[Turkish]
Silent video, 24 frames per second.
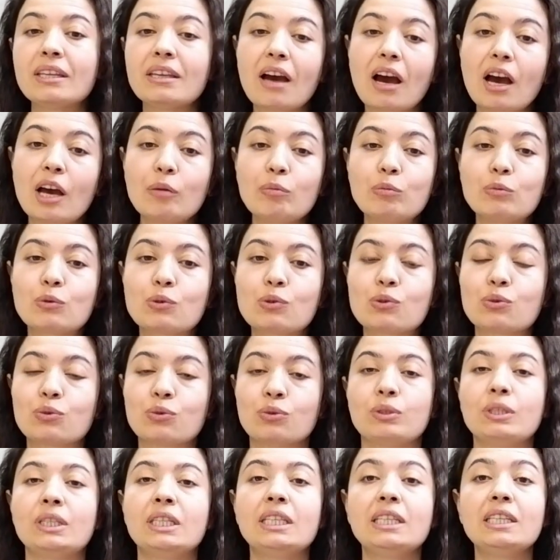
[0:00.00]
Yay
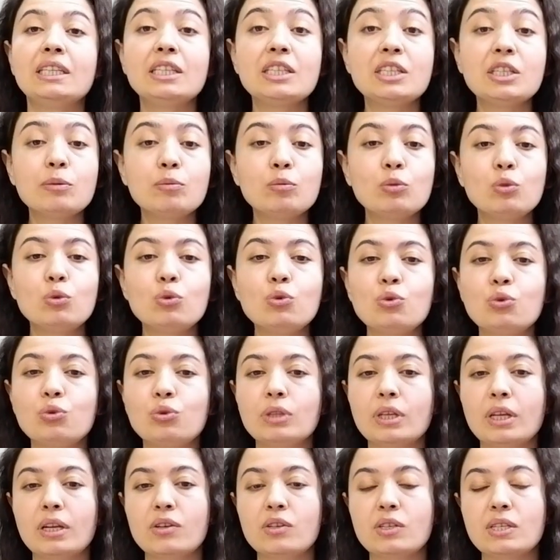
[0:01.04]
burcunun
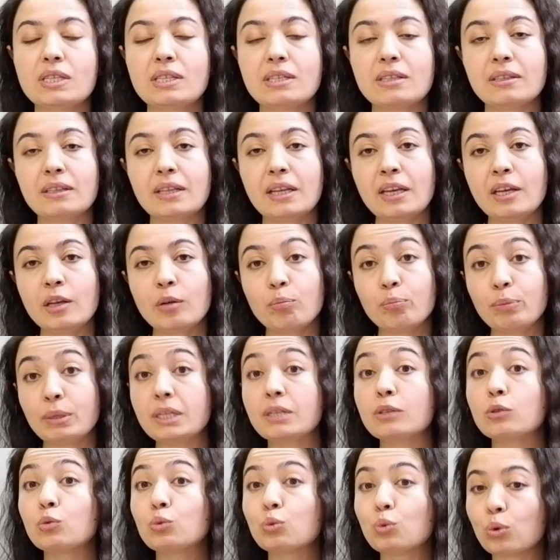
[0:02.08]
23 derecesinde
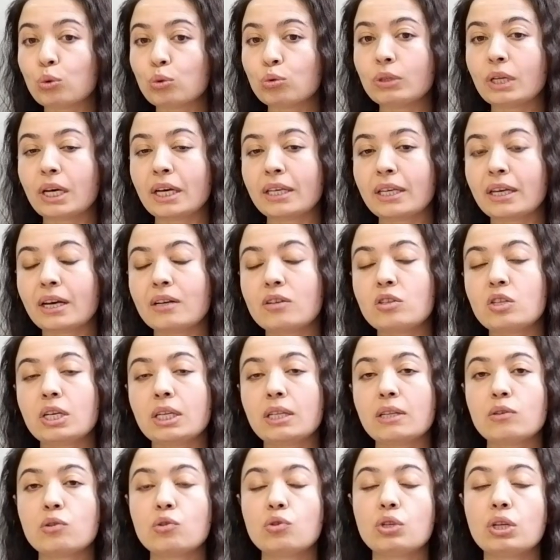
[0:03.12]
bir dolunay
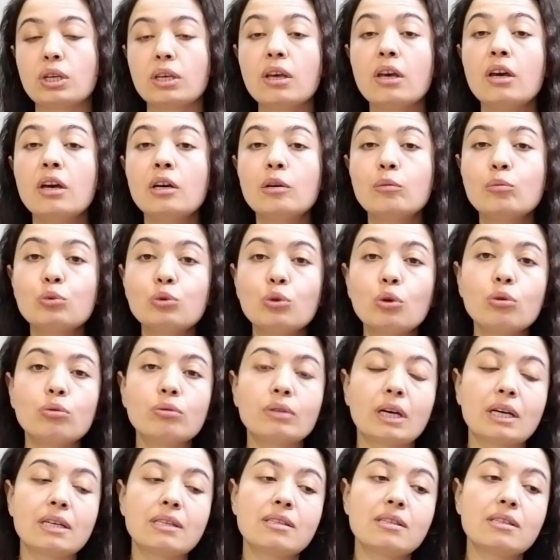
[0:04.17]
gerçekleşecek. Bu
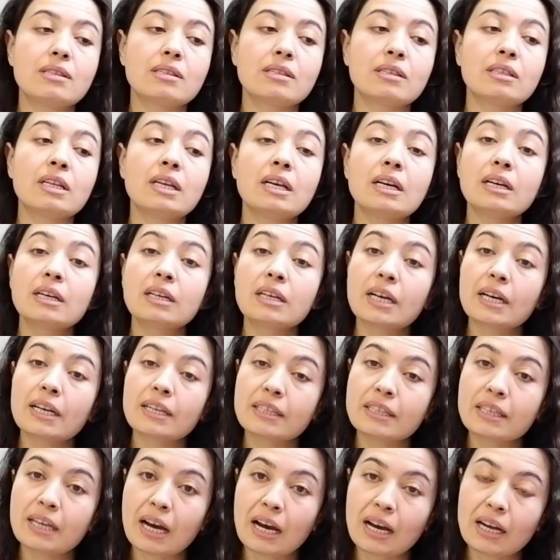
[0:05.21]
dolunay sizin
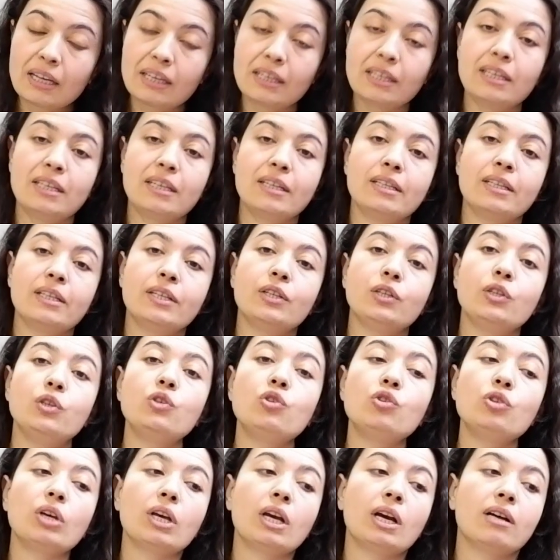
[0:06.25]
kariyerle ilgili,
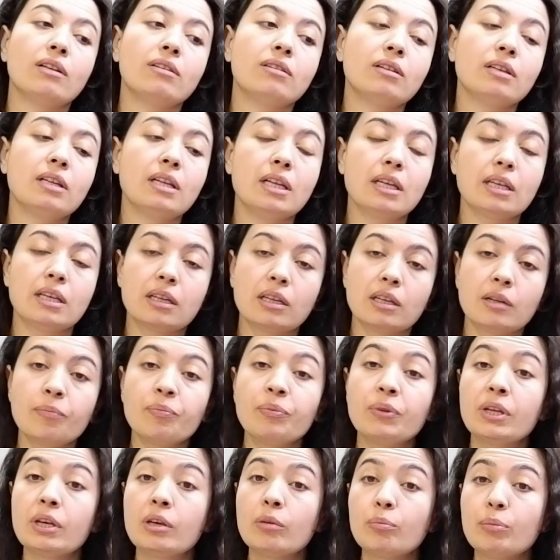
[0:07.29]
iş hayatıyla ilgili
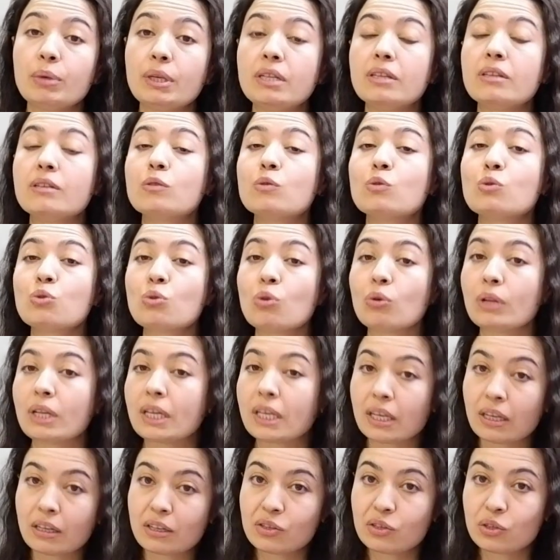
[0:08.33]
bir
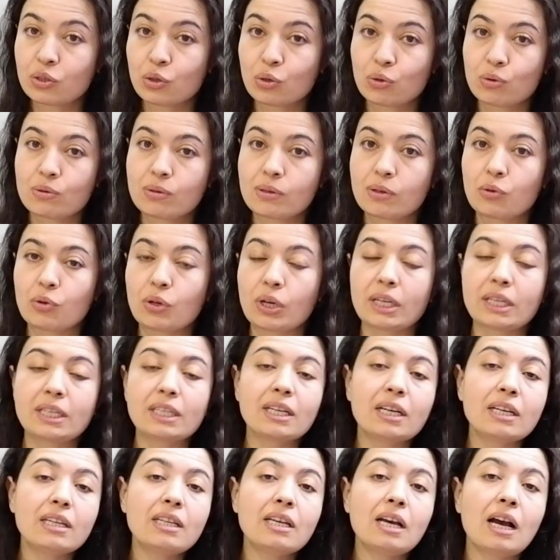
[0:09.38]
sona gelişi gösteriyor. Yani
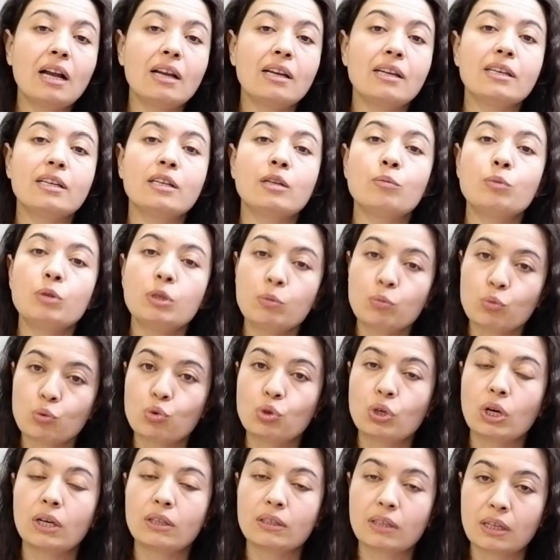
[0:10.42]
kariyerle ilgili bir
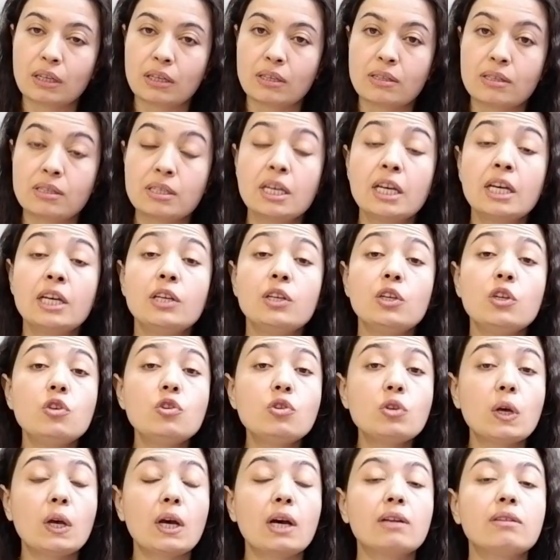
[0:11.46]
mücadeleniz,
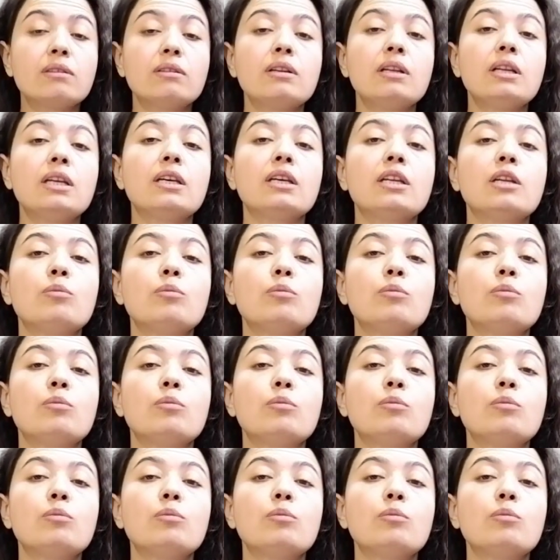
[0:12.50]
iş hayatıyla